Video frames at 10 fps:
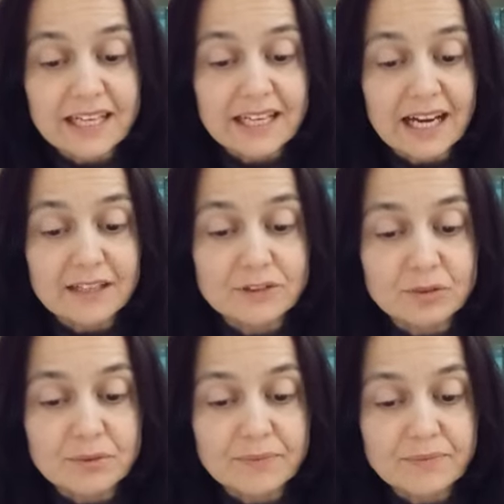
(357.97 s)

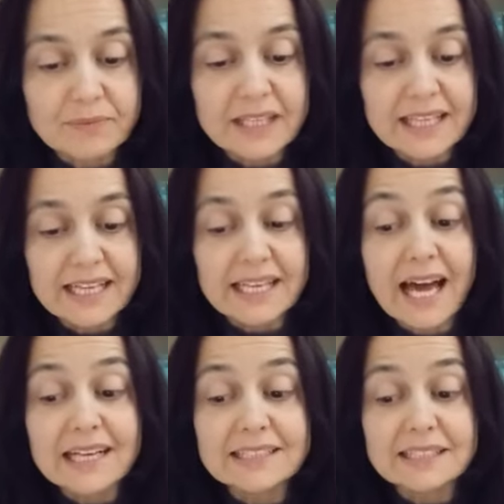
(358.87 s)
dell'altro perché
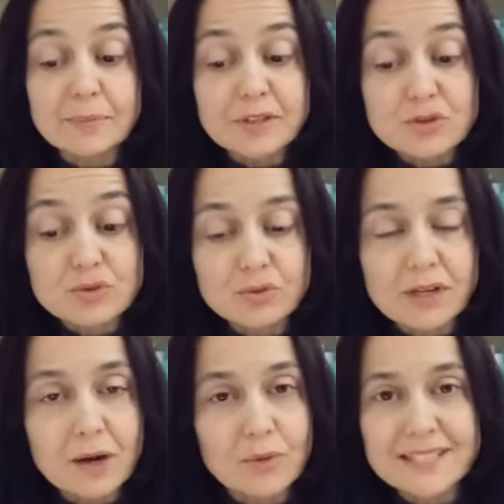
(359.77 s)
l'altra persona,